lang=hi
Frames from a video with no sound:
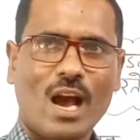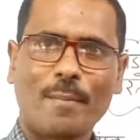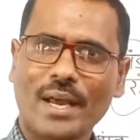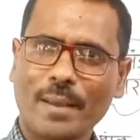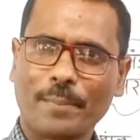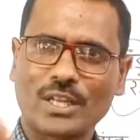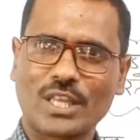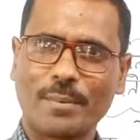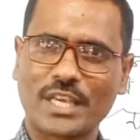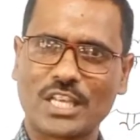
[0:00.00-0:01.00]
हमारे
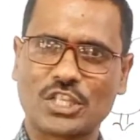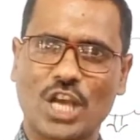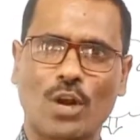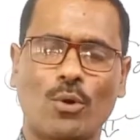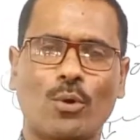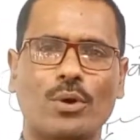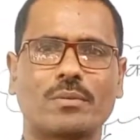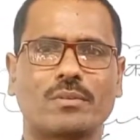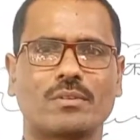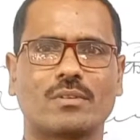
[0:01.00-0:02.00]
पृथ्वी के चारों ओर
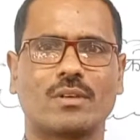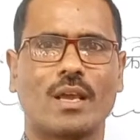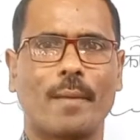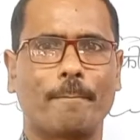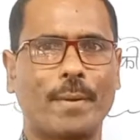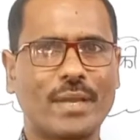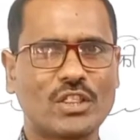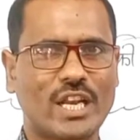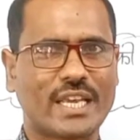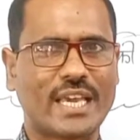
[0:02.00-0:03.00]
विभिन्न
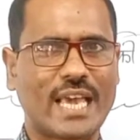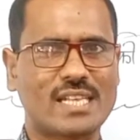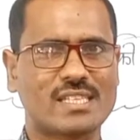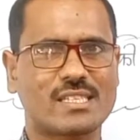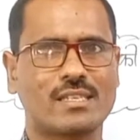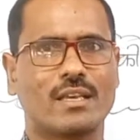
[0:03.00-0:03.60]
तरह के गैस